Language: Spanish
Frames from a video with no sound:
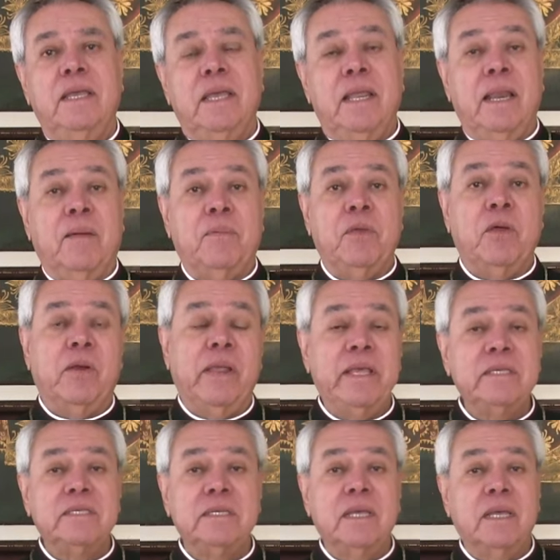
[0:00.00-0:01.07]
Y la
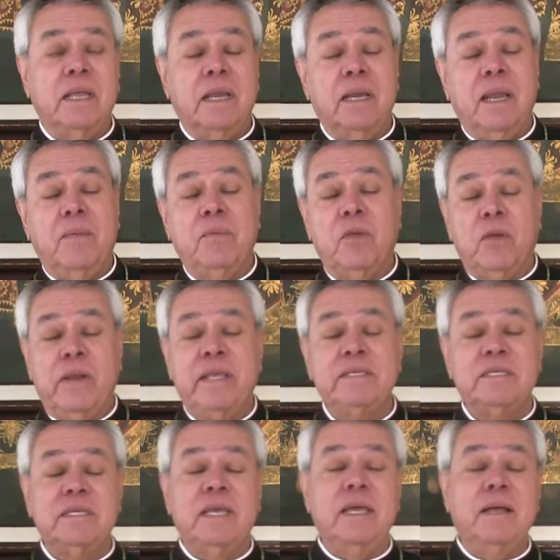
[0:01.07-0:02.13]
violencia, la
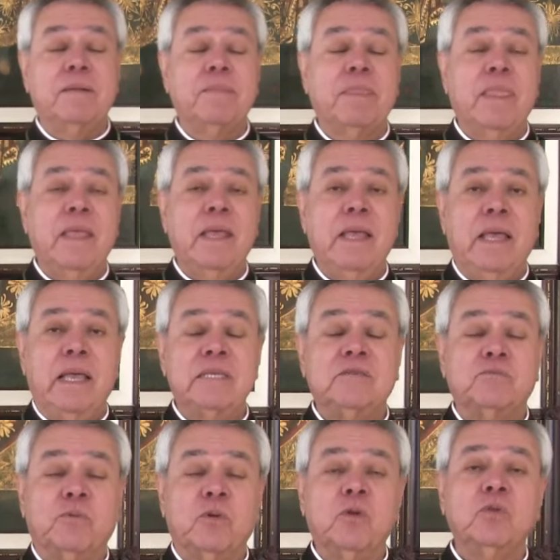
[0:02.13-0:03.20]
violencia
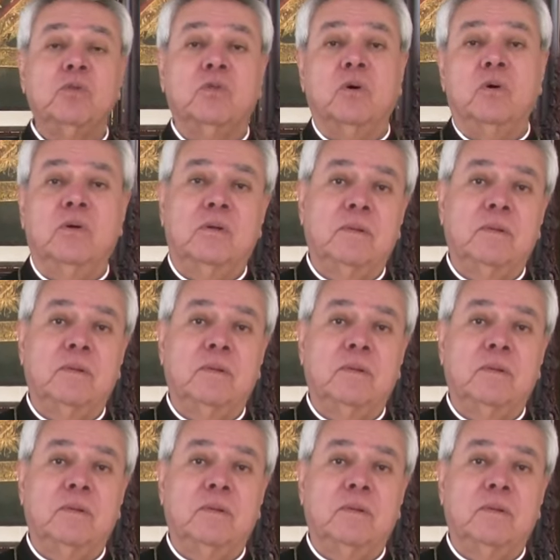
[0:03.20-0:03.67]
es fruto,